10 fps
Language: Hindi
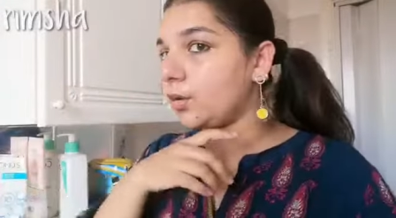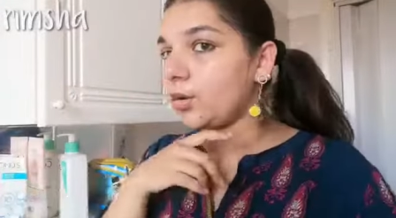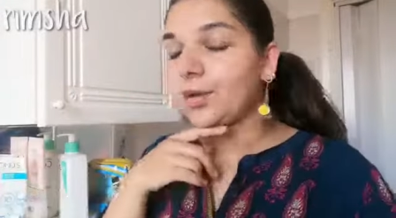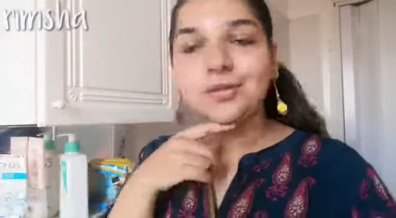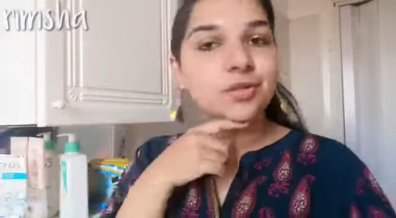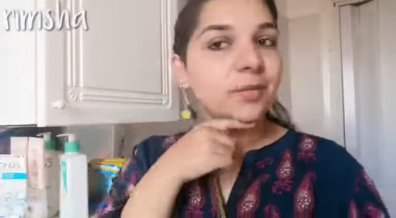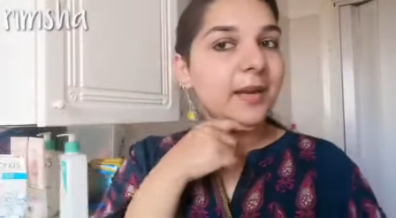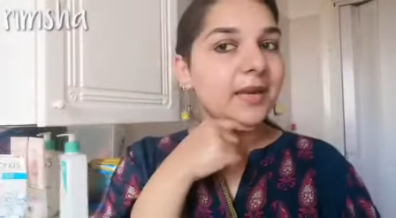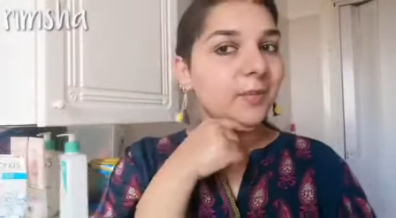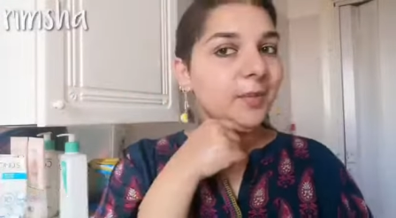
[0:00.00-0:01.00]
ओके जी तो
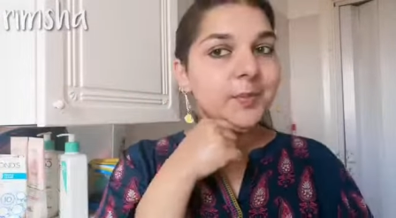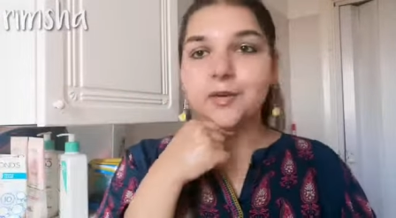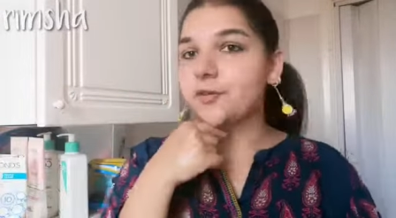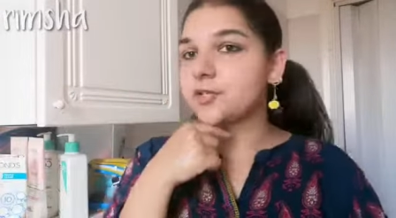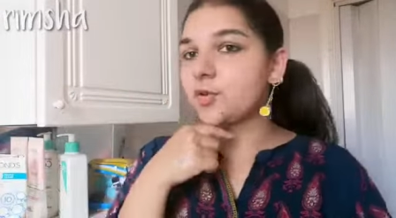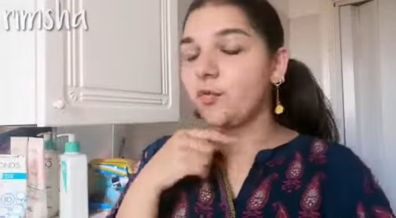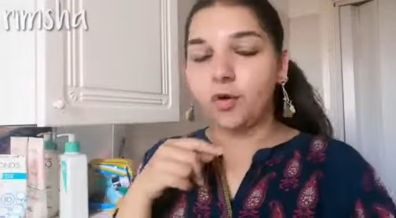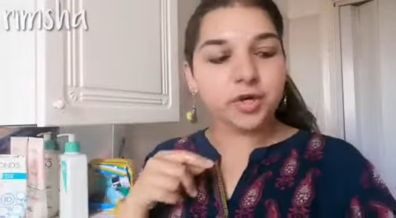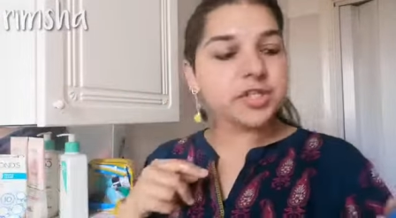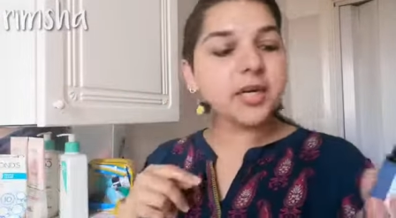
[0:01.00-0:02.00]
मैंने अब अपने फेस को
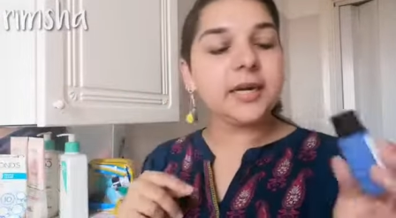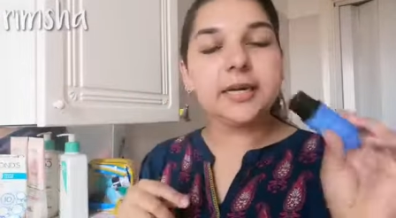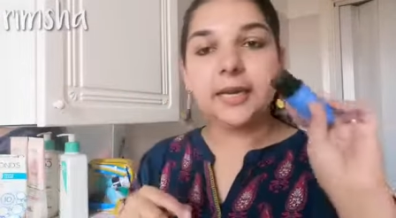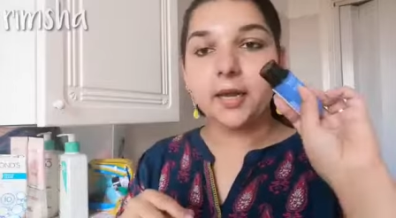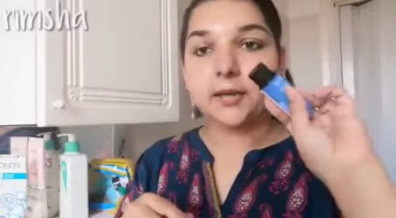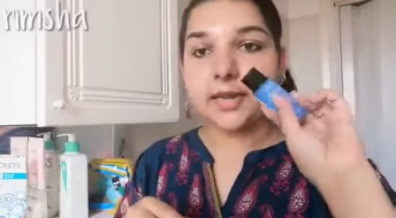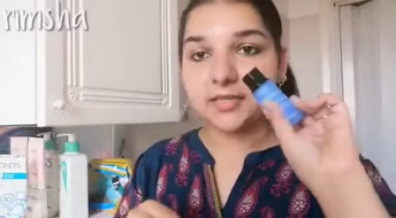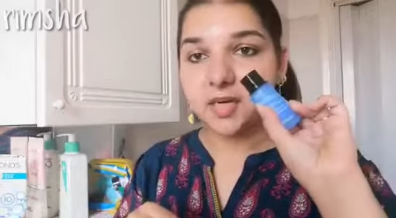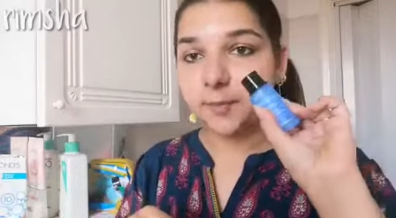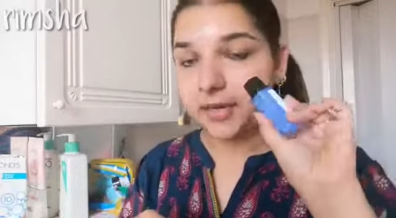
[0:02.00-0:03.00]
वॉश कर लिया है
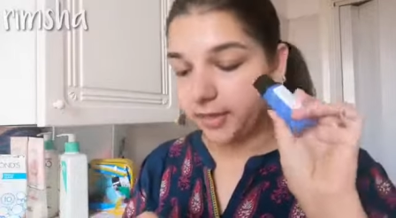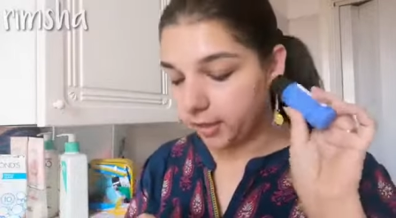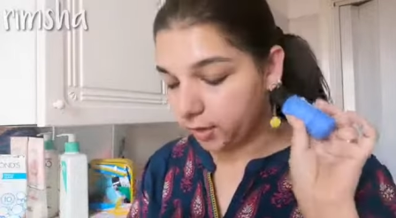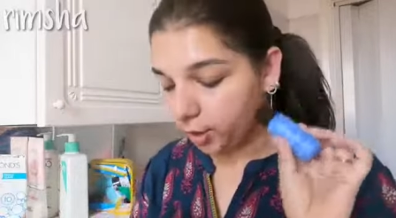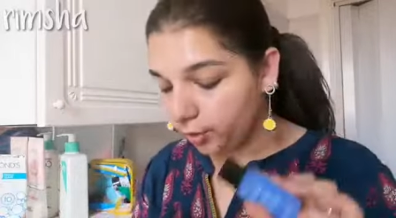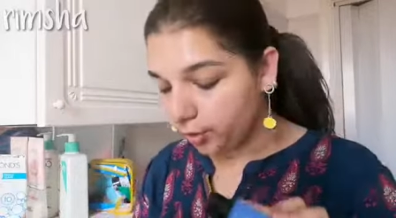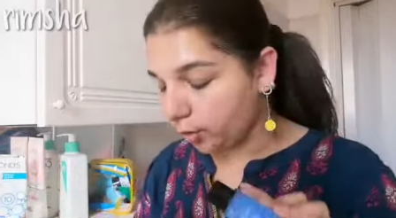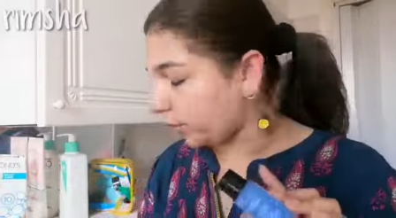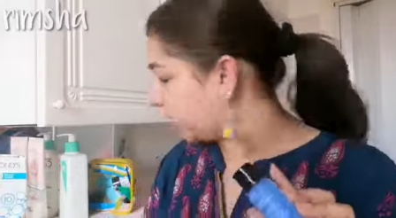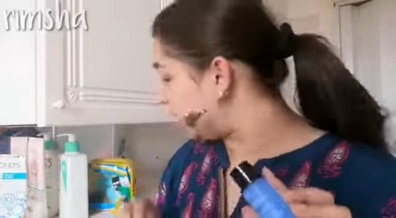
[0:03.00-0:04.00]
नेक्स्ट अब मैं लेने लगी हूँ
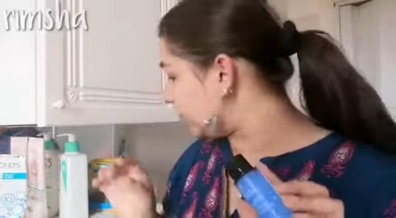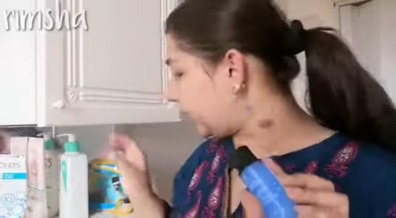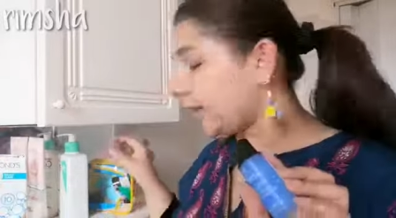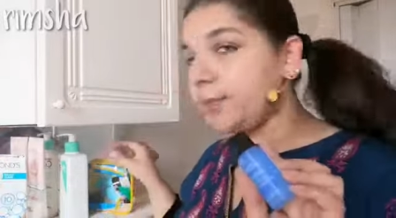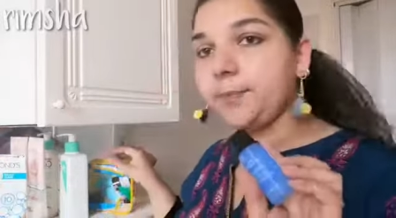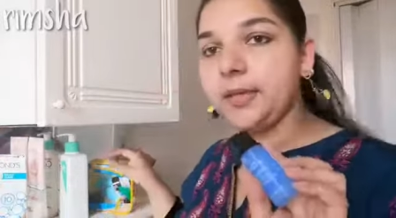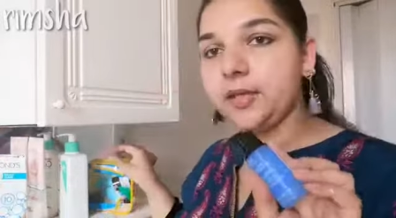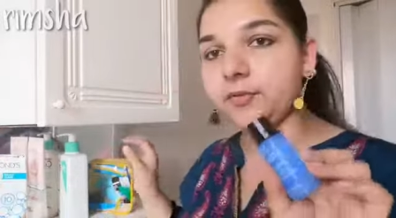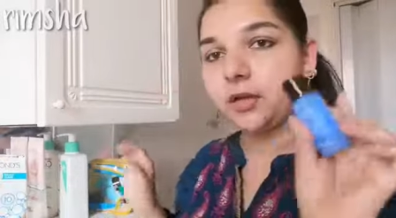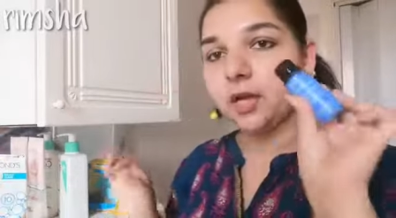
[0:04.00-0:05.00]
टोनर ये है
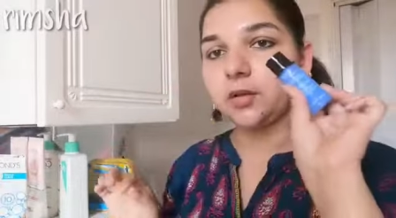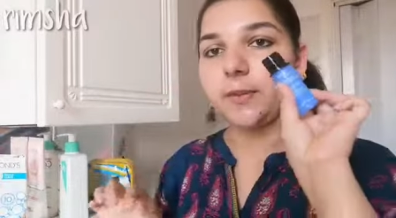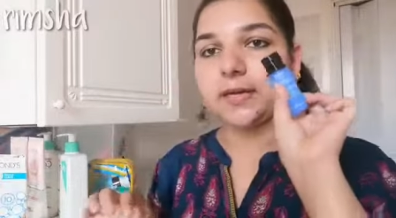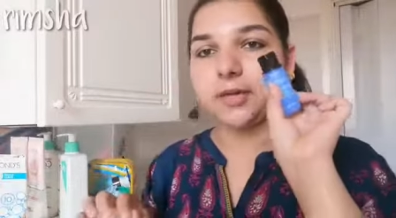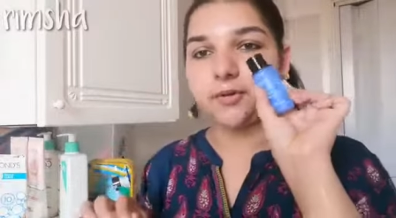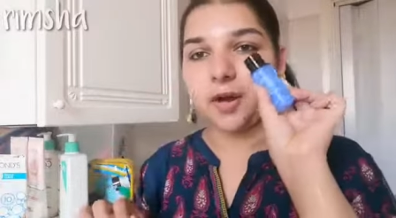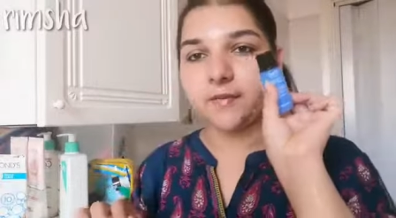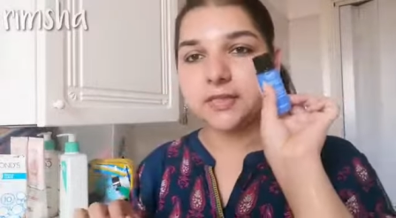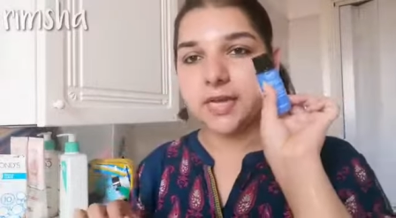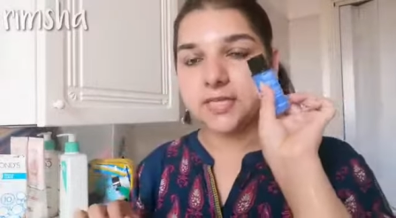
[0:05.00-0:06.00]
ब्लीव का तो मैंने ये
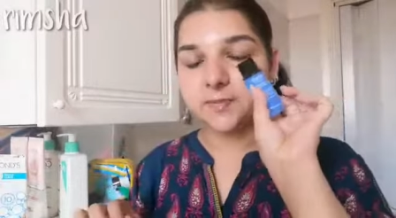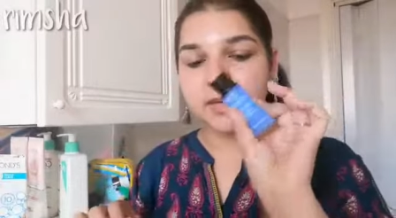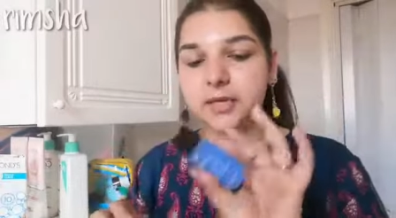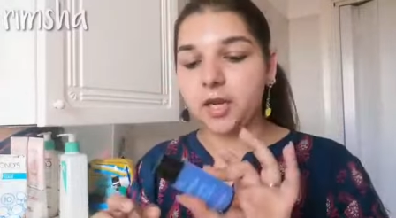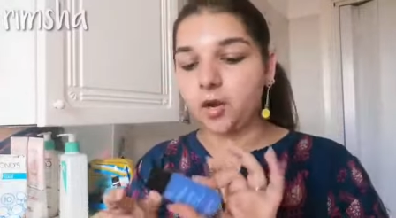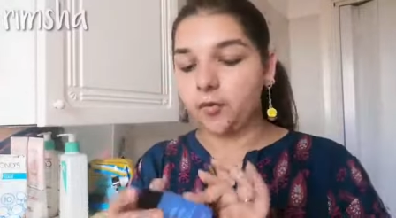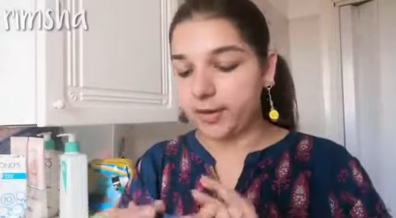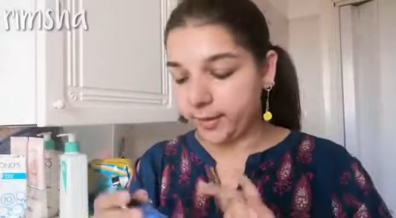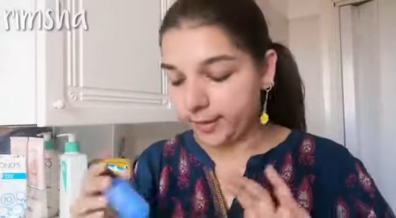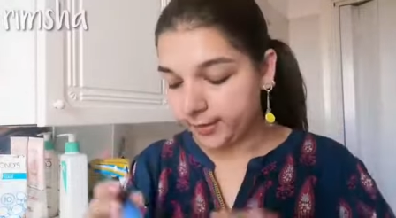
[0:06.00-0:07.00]
ट्रैवल साइज में लिया हुआ
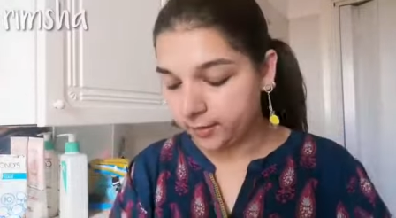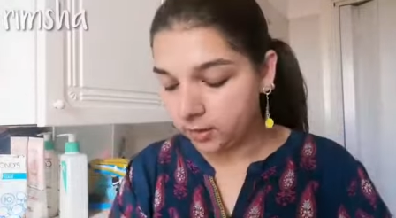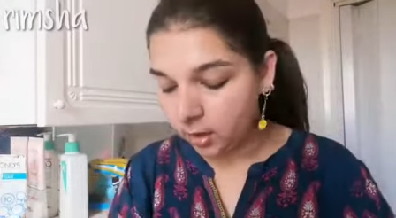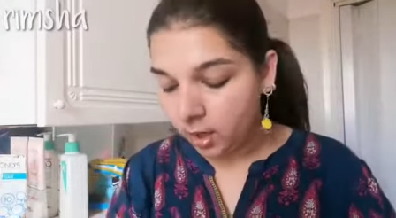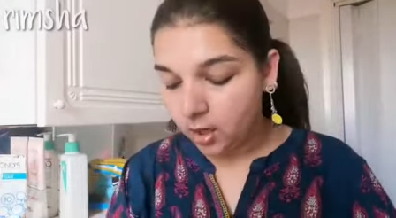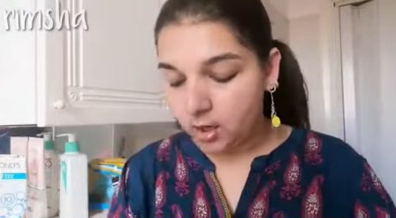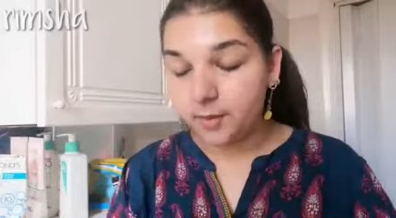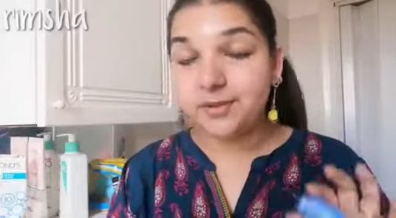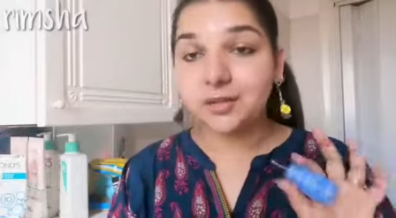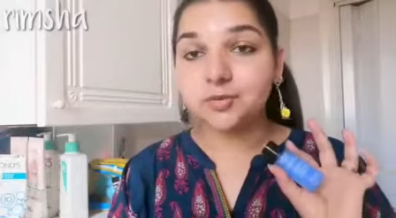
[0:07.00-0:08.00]
है एंड
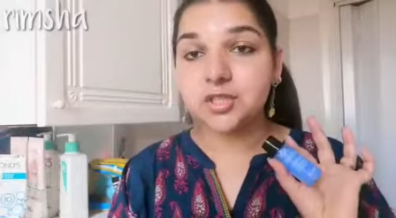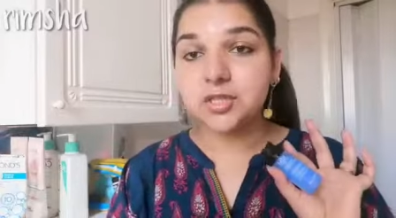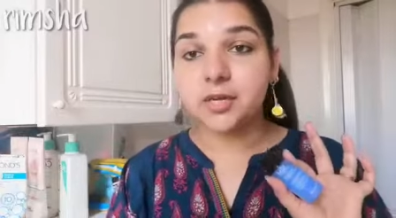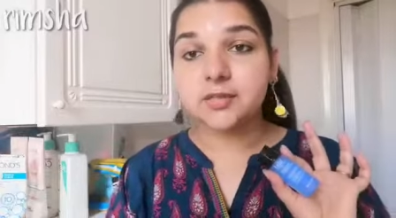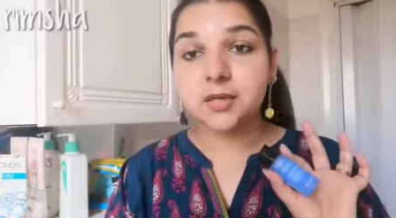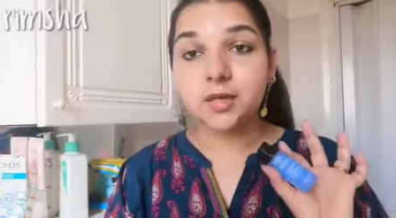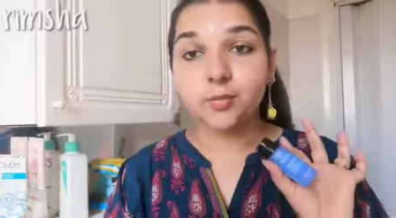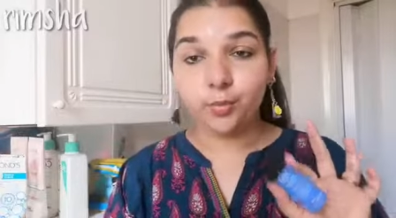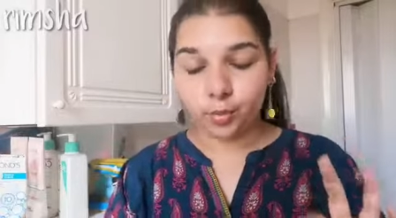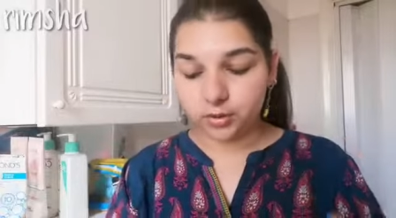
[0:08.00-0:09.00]
अभी तक मुझे इसके
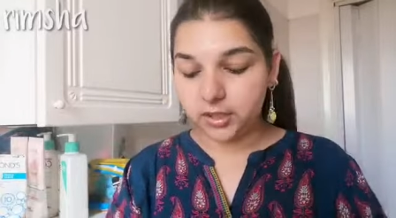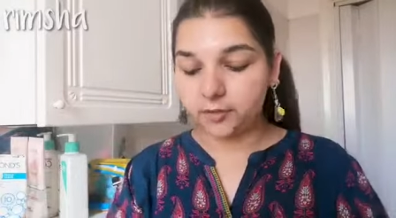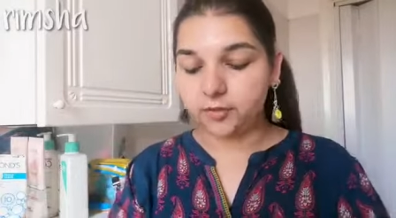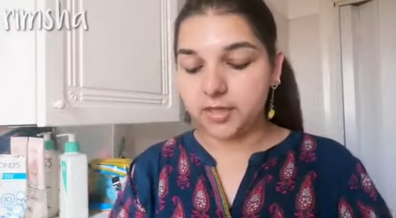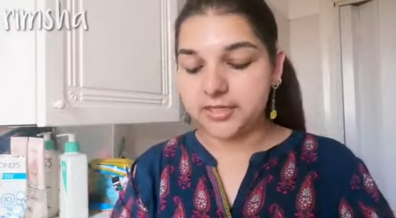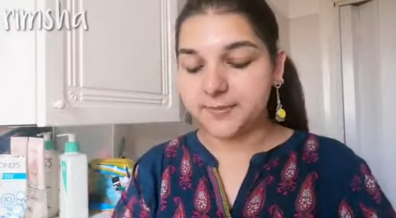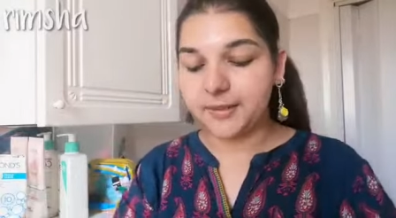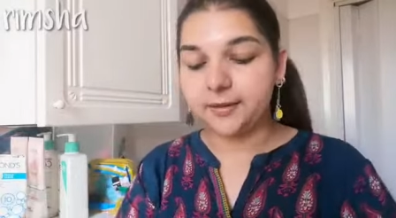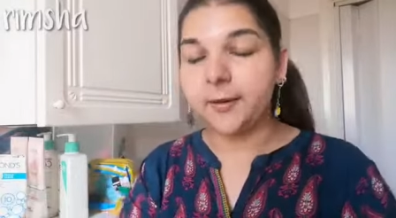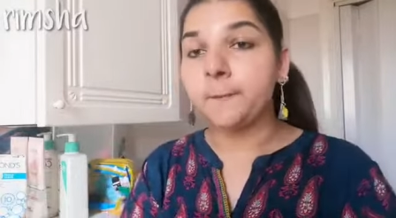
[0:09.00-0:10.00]
रिजल्ट बहुत आउट क्लास
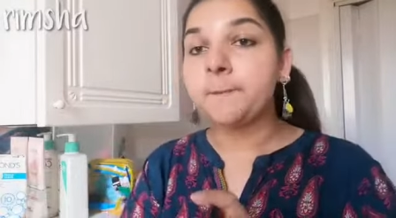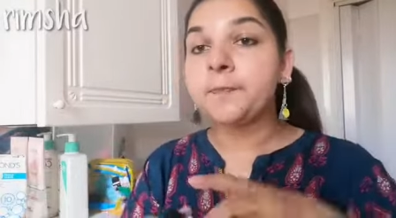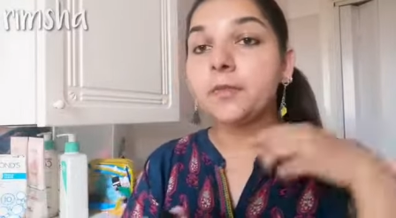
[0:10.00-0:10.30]
मिल रहे हैं